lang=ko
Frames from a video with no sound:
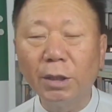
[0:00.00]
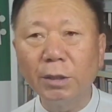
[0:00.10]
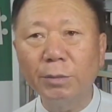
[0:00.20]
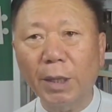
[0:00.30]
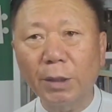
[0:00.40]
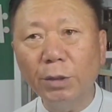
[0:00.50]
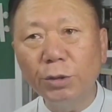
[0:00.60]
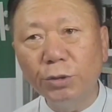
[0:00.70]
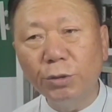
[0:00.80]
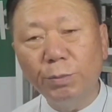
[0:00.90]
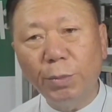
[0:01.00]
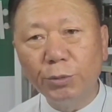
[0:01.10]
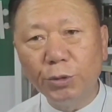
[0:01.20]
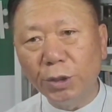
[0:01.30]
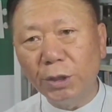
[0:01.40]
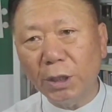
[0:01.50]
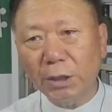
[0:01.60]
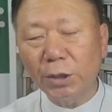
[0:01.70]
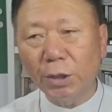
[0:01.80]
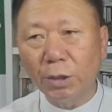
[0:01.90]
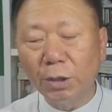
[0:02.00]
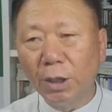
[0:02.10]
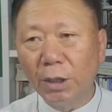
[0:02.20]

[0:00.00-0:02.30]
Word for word: 이것이 바로 율법주의자죠.